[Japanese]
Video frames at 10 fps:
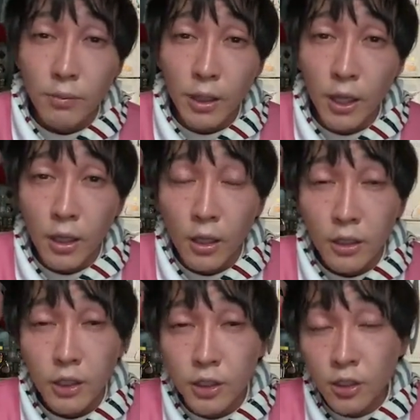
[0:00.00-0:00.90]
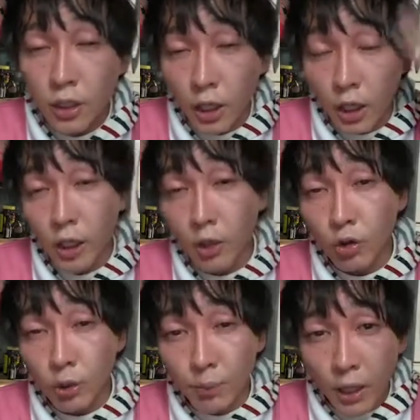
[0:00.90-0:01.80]
ね、失礼な
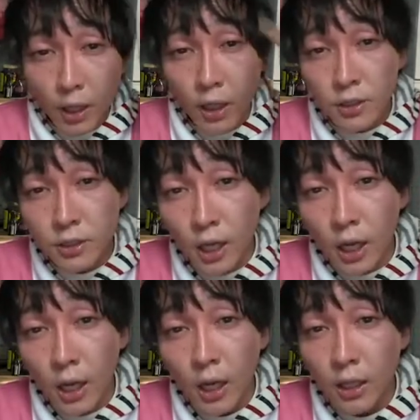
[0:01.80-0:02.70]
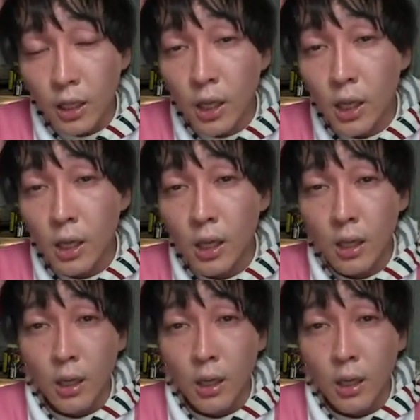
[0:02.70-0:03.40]
ことばっかさ、ね、